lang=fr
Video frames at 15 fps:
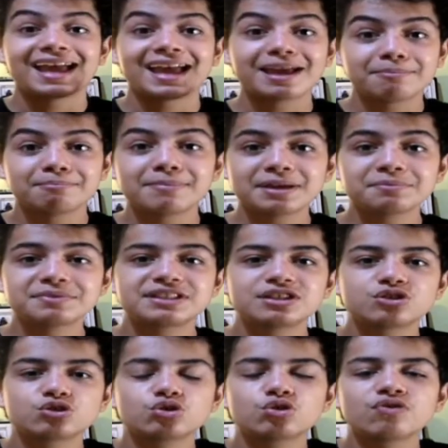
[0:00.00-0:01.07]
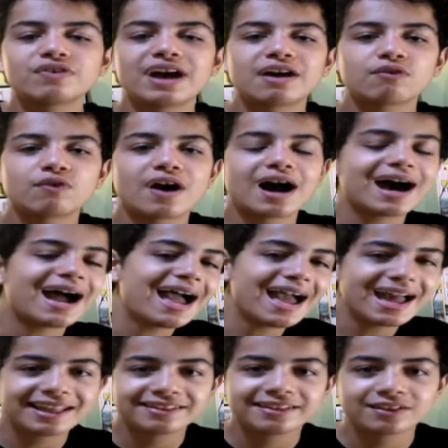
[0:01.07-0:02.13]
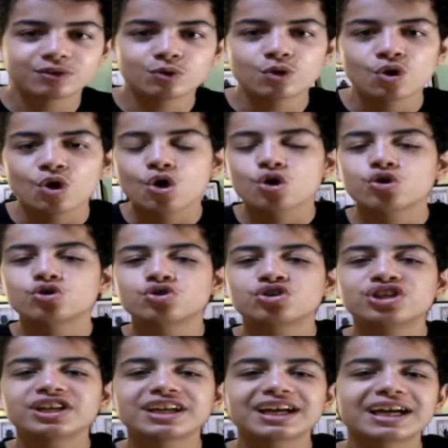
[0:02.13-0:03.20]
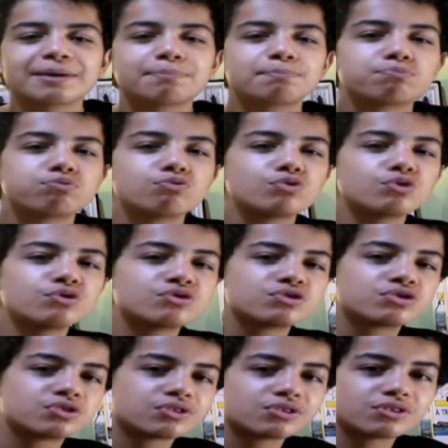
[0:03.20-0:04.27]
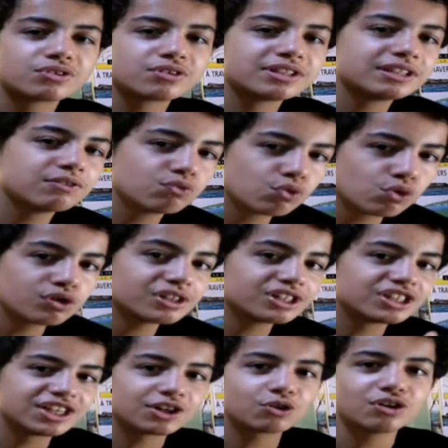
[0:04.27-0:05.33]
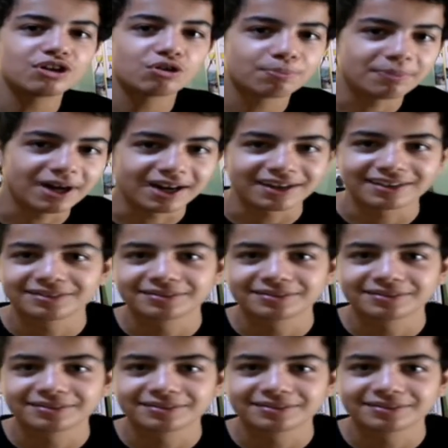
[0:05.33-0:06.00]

Et même si je devais avoir un des deux, j'irais plus euh, niveau gécoléopard.